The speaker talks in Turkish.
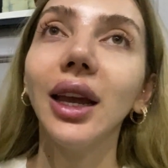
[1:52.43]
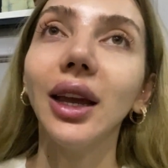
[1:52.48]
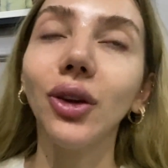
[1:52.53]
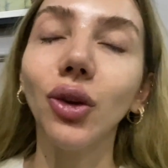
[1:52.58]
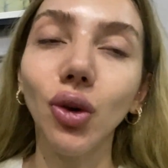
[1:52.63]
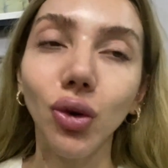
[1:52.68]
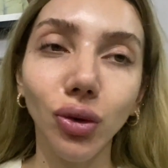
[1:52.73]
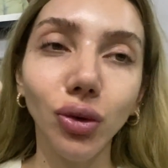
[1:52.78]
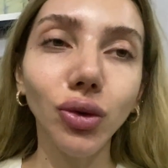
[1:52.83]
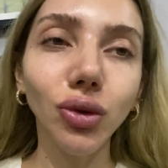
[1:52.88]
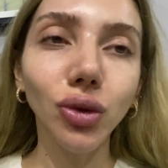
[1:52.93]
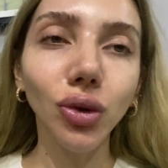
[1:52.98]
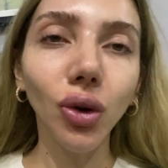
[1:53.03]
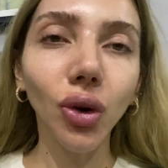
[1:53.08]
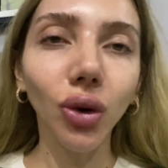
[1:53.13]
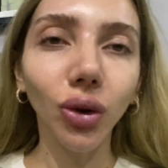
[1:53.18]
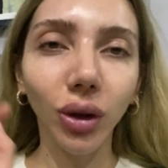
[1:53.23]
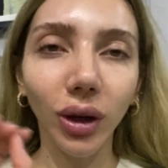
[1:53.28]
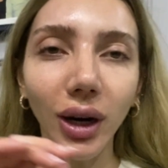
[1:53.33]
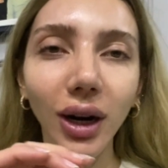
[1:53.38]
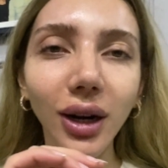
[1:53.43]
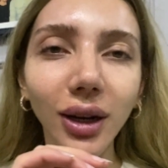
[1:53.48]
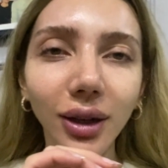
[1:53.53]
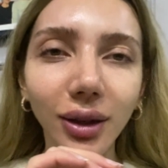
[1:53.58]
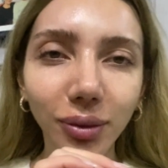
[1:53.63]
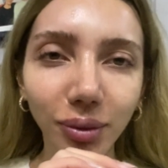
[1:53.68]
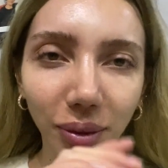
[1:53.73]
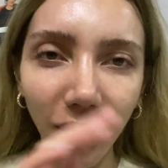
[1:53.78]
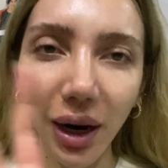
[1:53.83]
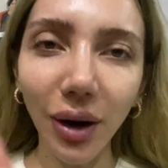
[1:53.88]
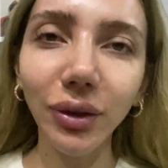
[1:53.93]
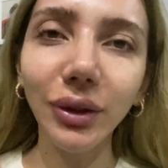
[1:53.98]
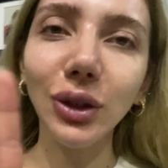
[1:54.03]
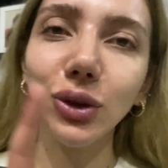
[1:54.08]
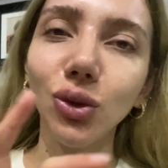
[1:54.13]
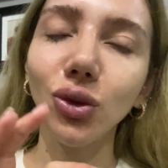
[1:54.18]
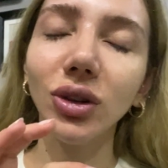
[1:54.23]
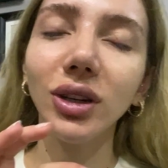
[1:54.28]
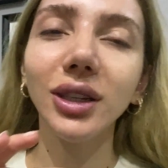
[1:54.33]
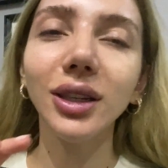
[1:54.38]
Görüntü olarak bir hafta
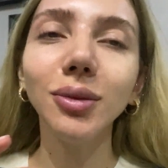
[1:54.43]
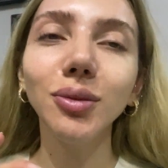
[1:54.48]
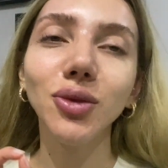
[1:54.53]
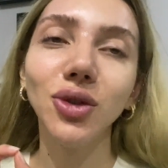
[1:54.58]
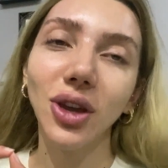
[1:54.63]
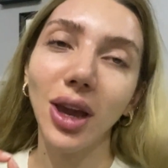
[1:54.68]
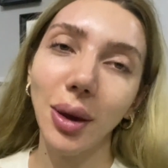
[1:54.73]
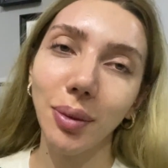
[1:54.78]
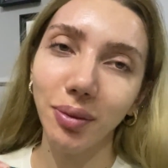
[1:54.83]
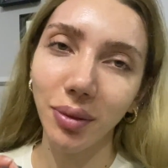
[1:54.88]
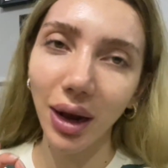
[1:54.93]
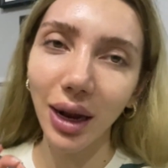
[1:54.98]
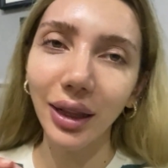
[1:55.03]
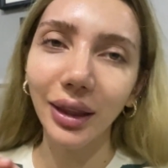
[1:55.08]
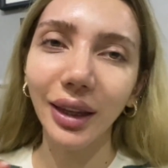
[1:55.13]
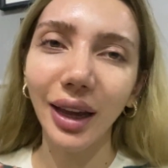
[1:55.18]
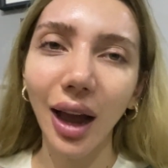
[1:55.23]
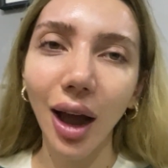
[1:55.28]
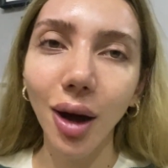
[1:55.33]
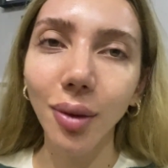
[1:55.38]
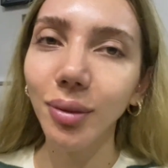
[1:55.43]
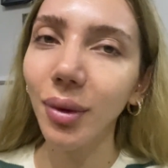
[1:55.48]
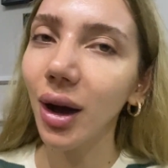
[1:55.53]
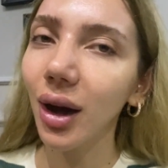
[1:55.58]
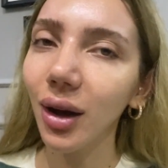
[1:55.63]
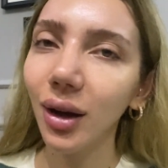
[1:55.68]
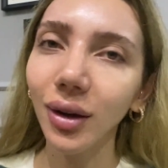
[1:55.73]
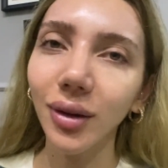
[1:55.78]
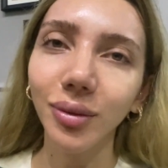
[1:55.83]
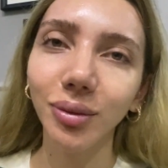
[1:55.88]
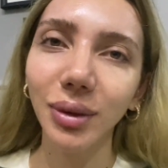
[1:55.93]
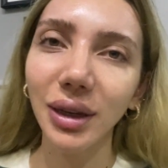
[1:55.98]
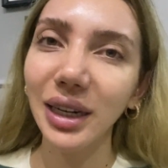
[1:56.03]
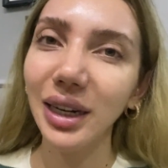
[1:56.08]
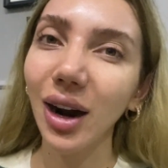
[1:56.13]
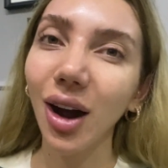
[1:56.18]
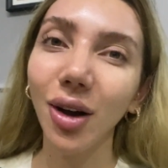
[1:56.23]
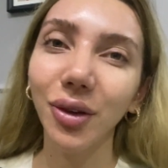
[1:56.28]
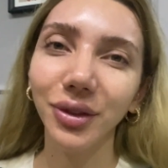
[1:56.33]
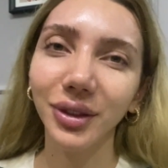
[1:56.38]
sonrası mükemmeldi ama bir
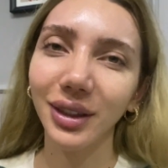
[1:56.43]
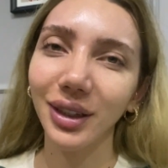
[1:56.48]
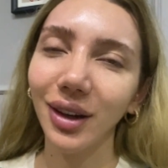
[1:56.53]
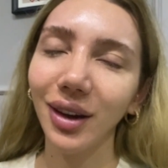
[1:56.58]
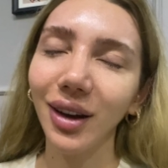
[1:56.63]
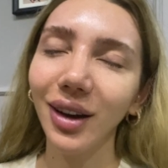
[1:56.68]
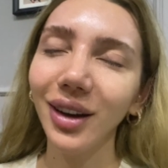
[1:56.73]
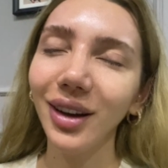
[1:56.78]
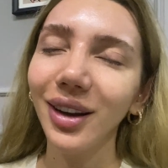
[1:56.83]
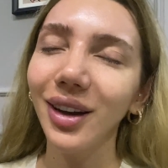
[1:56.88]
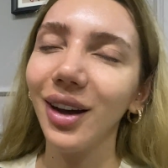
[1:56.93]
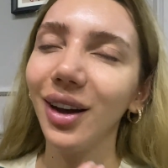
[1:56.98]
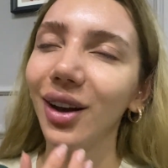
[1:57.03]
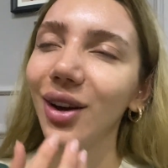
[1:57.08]
hafta